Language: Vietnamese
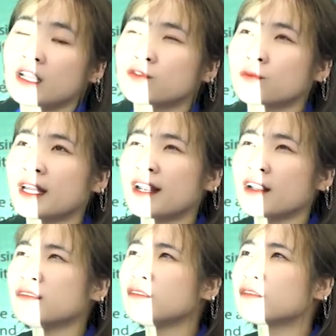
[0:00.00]
chúng ta
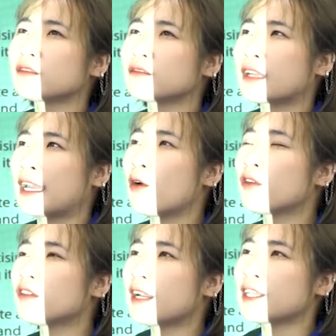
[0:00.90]
đã cái ngôn
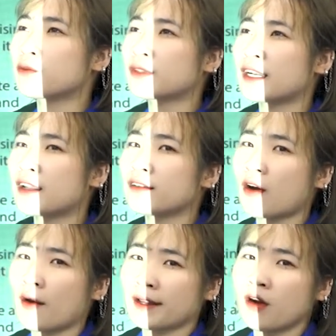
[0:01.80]
ngữ này chúng ta đã
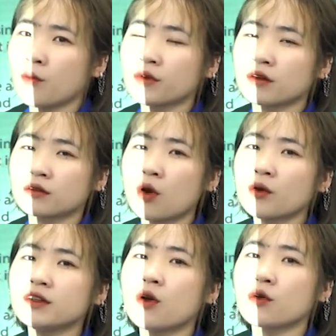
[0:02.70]
nói không được
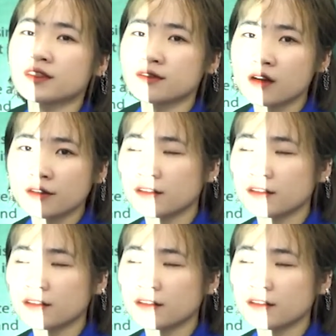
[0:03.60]
tốt như hồi xưa